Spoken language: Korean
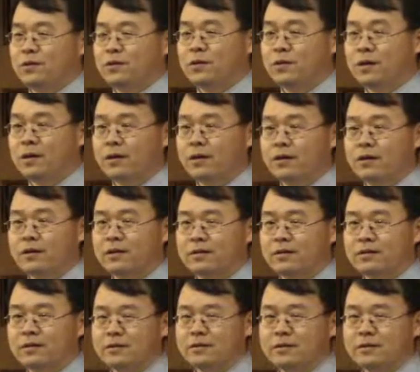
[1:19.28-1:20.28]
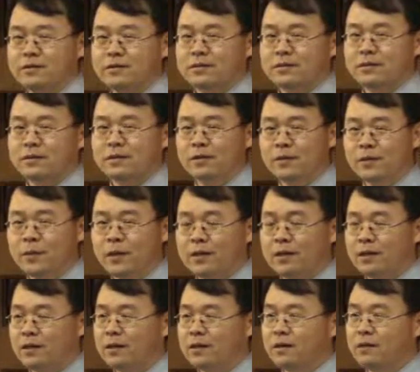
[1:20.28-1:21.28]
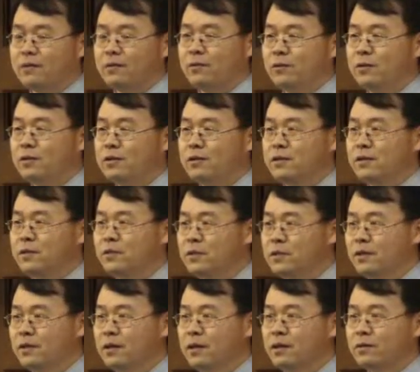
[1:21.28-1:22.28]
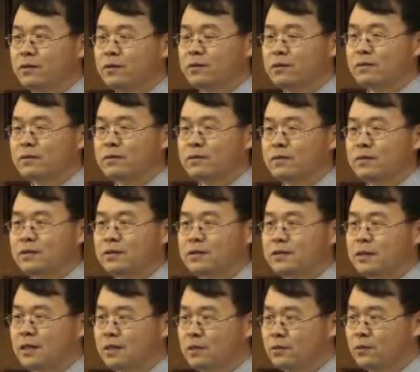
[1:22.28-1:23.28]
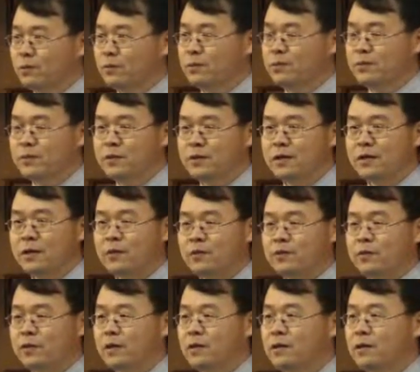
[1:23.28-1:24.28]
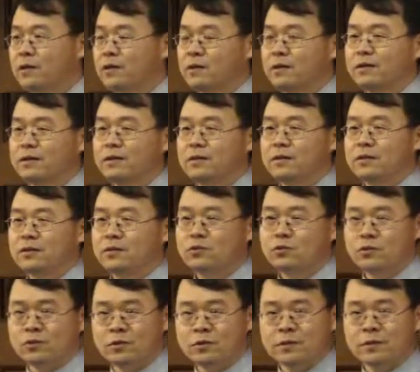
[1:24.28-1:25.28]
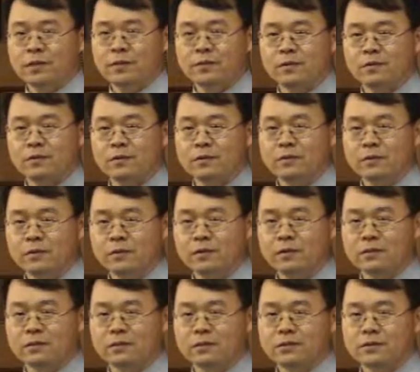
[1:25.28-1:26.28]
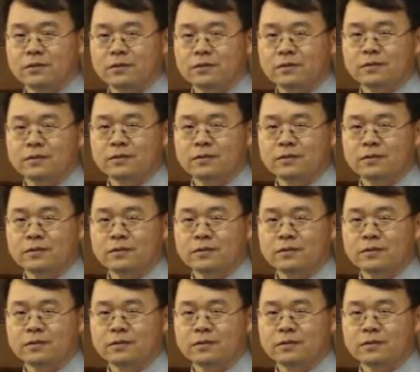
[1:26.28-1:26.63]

그게 얼마나 우리를 힘들게 하고 자기도 힘들게 할 뿐 아니라 주위 사람들도 힘들고 그죠?